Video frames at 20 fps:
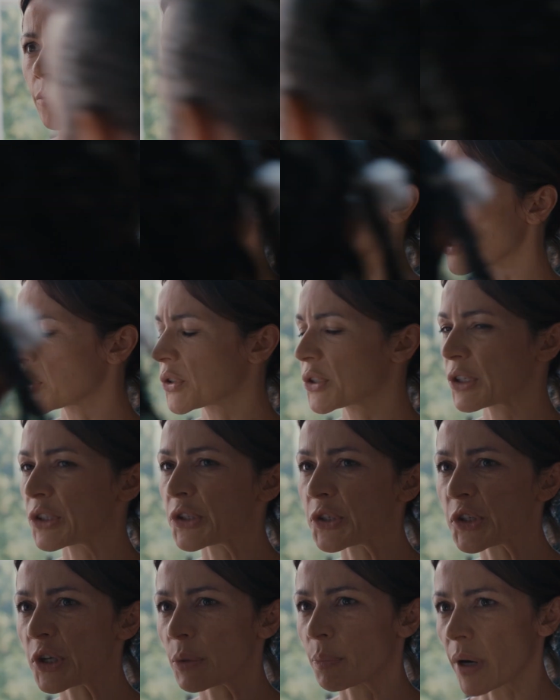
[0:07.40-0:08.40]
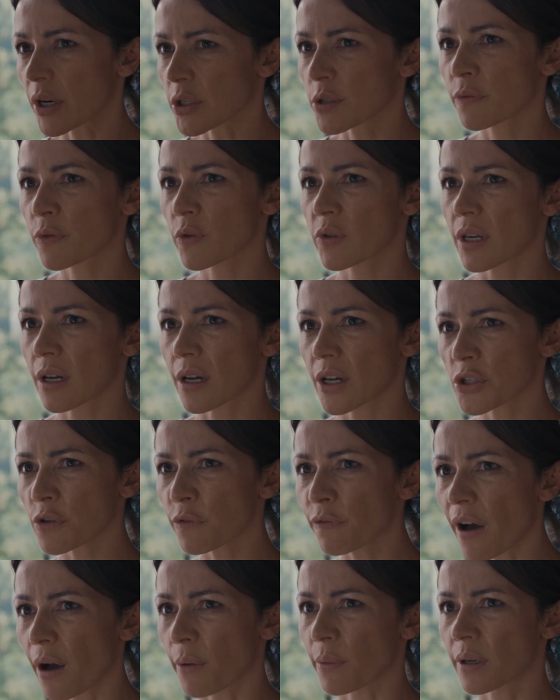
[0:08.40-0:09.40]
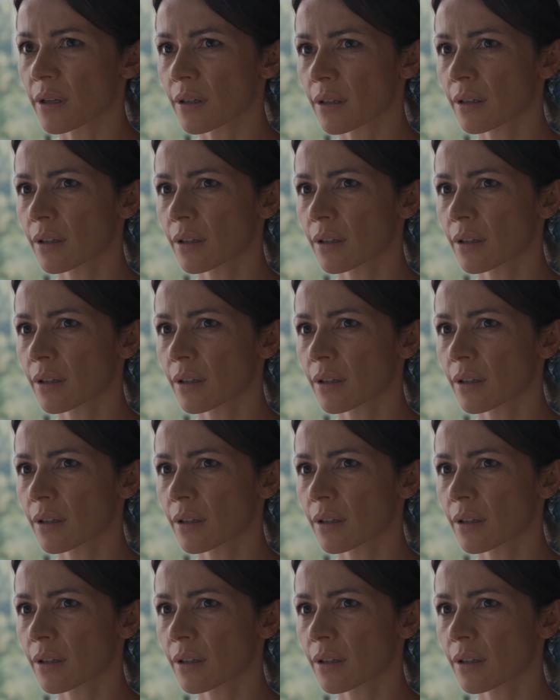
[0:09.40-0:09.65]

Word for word: Posłuchaj, dzieci się bardzo w to zaangażowały.